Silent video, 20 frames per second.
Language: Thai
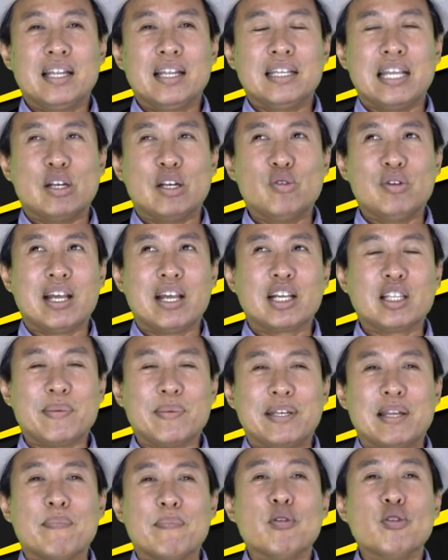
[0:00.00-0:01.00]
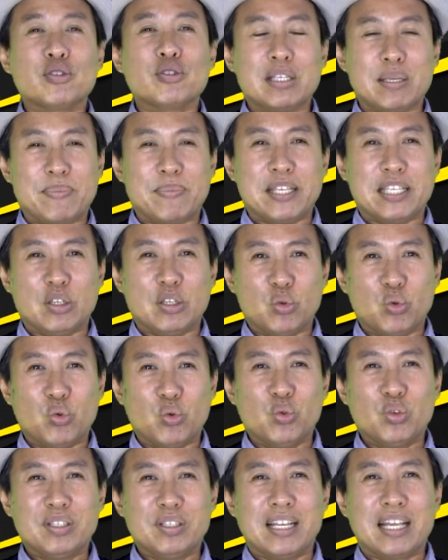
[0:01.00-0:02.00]
ในรุ่นนั้นก็จะเป็นดบิลซีพียู
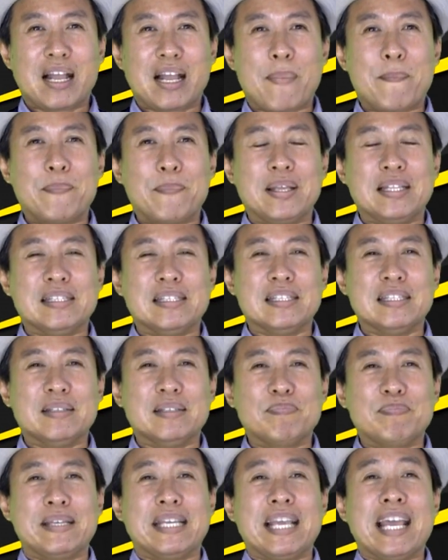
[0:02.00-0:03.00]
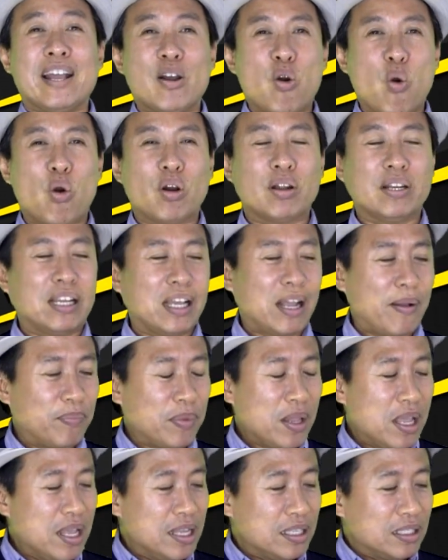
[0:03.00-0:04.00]
นะครับเป็น PX6 นะครับ
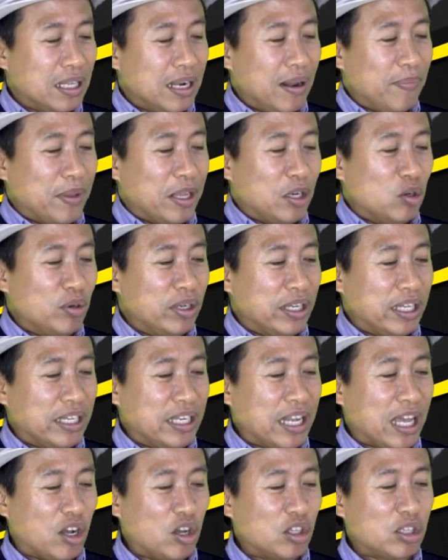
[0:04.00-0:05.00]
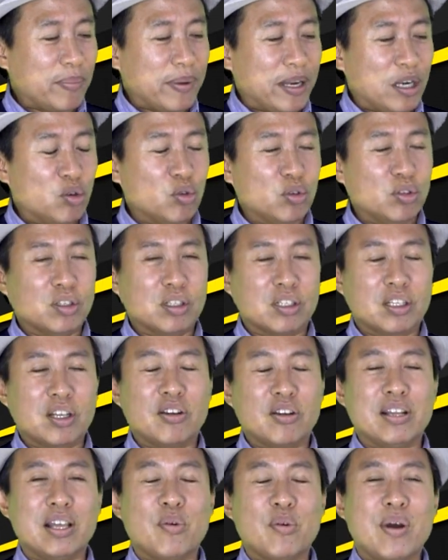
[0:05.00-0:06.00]
สำหรับในรุ่นนี้เนี่ยก็จะเป็นรุ่นเขา
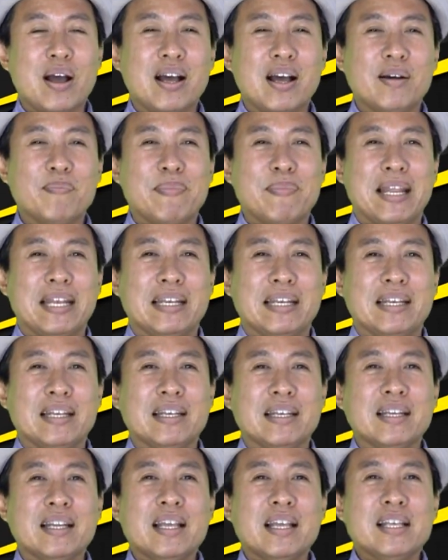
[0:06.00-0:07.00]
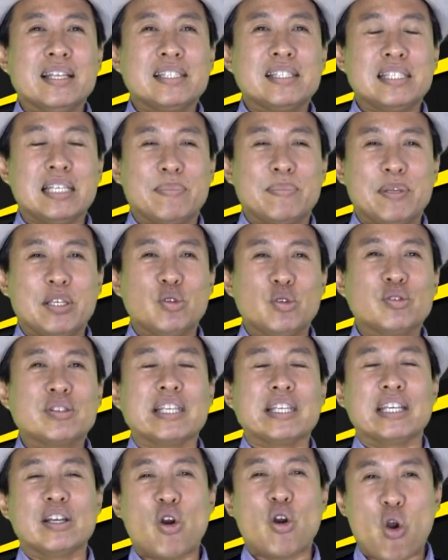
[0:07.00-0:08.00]
เรียกว่าเป็น CPU
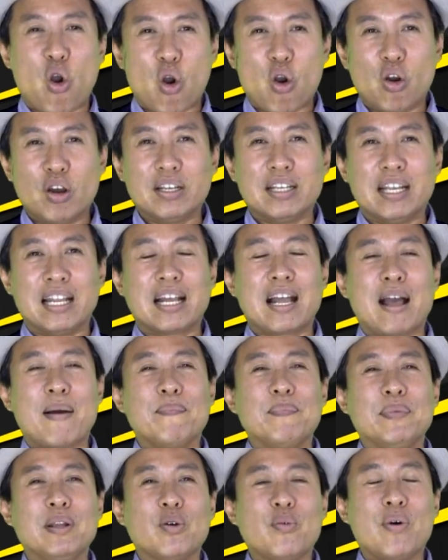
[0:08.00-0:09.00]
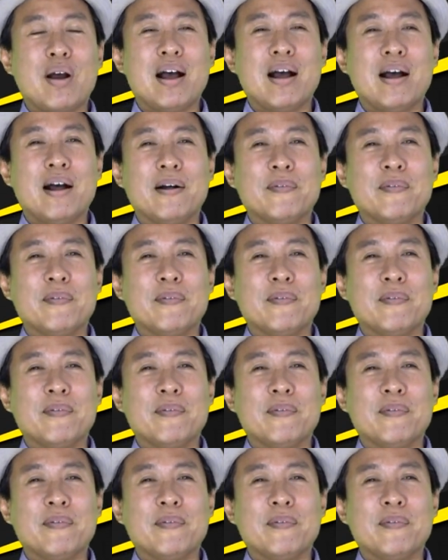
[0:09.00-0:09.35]
4คอ r นะครับเรียกว่า